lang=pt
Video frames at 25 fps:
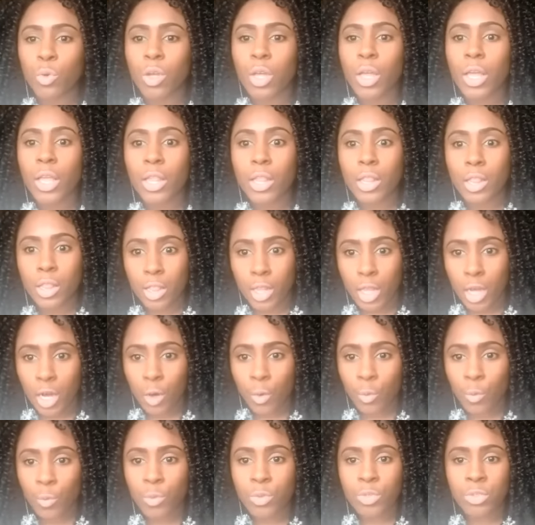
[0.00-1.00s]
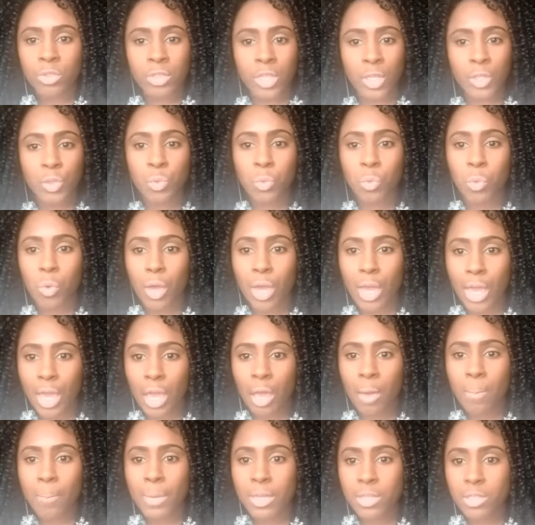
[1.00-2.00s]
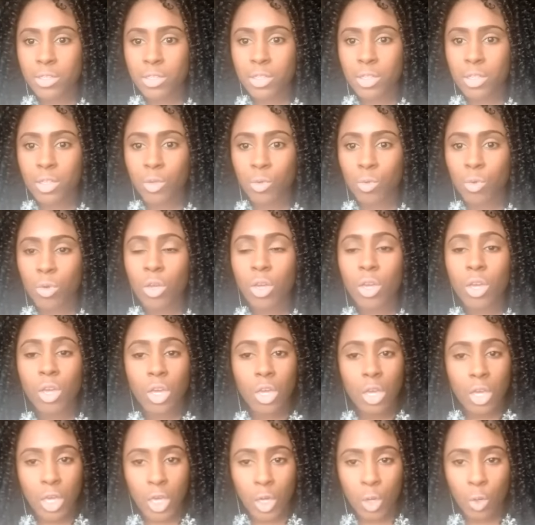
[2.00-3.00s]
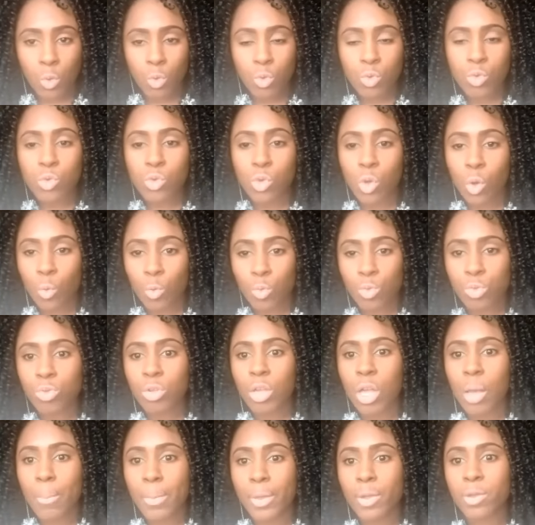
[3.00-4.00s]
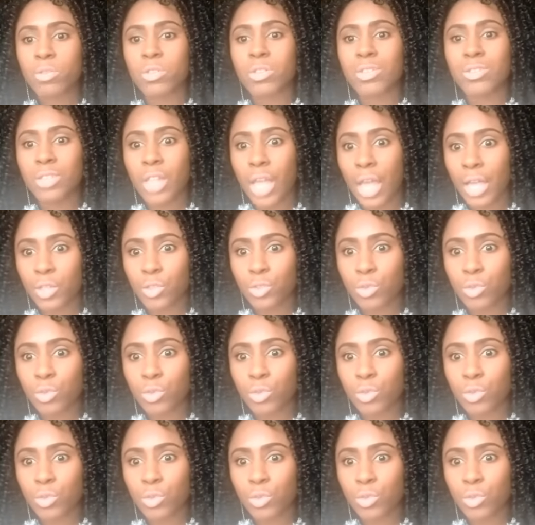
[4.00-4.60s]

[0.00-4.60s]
Não, o sintético é macio. Eu só uso cabelo sintético.